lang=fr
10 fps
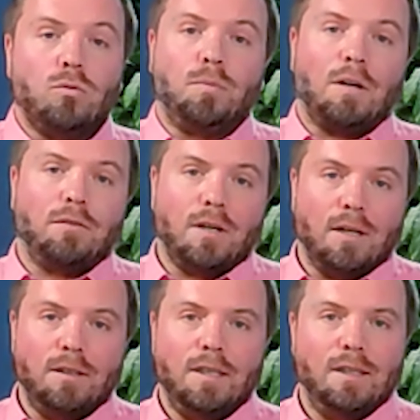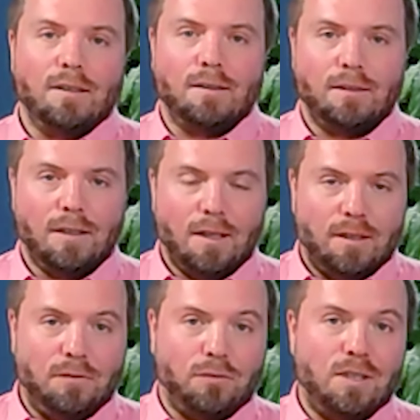ou parfois euh,
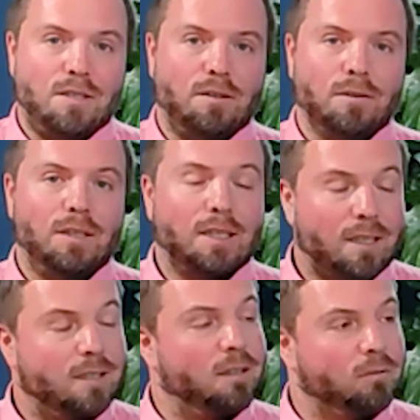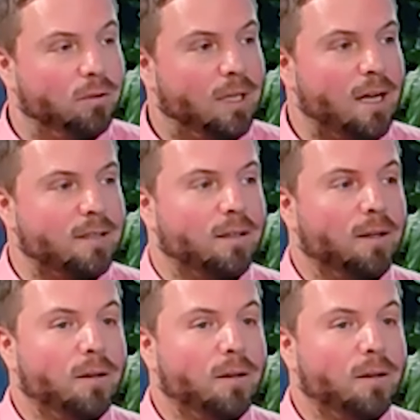des, fournisseurs d'électricité ou de gaz